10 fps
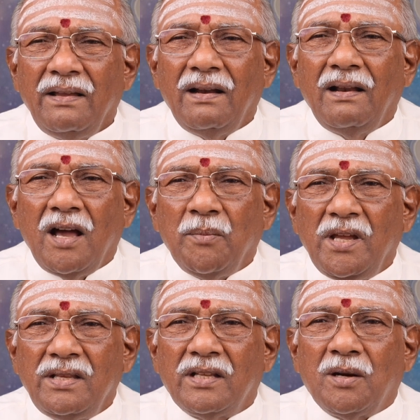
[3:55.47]

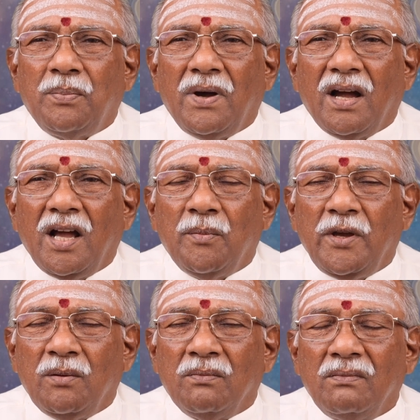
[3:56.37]
எல்லாமே சிறப்பாக
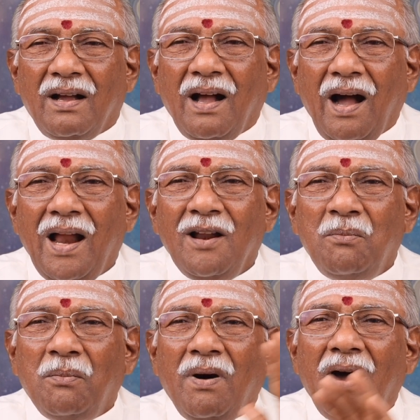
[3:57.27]
அமையும்
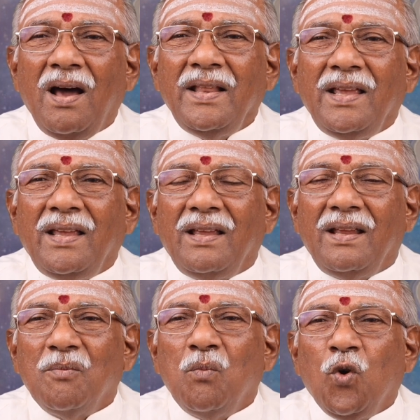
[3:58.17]
காலம் மாறி
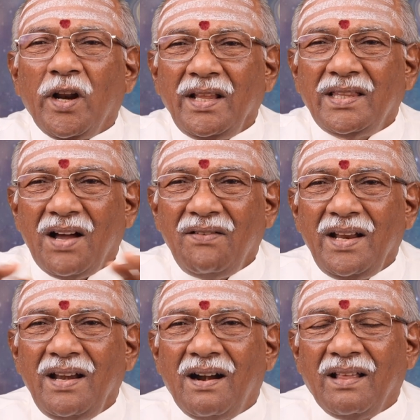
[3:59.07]
முறை
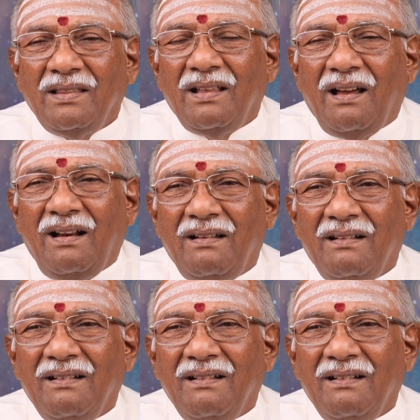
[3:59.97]
தவறி நடந்தால்